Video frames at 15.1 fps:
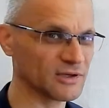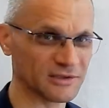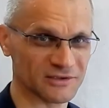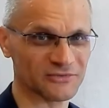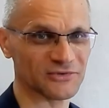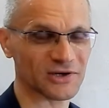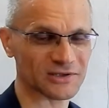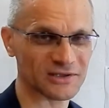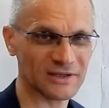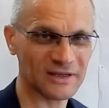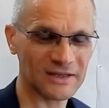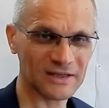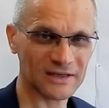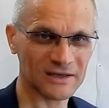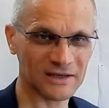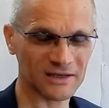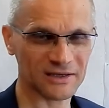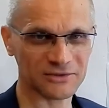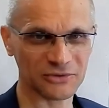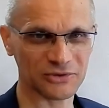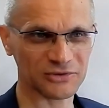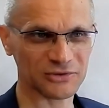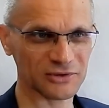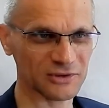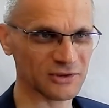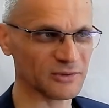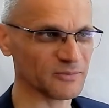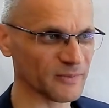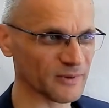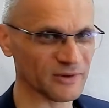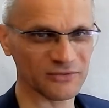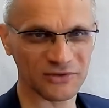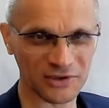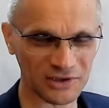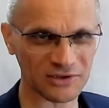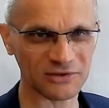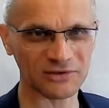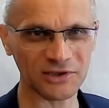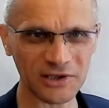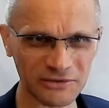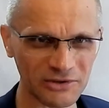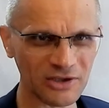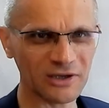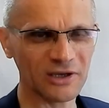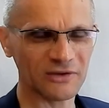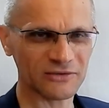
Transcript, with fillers: Это факт. Э, то есть эм, все эти исследования,